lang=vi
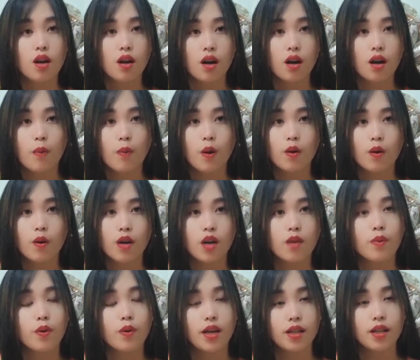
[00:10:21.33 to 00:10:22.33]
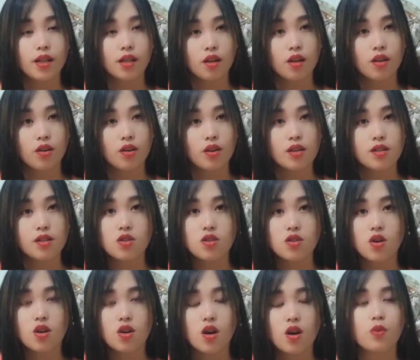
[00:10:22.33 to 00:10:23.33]
à bảo đỡ bảo đa tờ lò cho
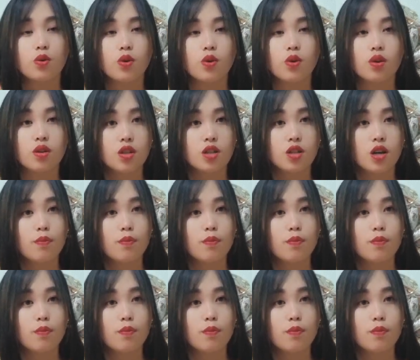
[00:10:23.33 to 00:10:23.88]
gió khẩu yo khẩu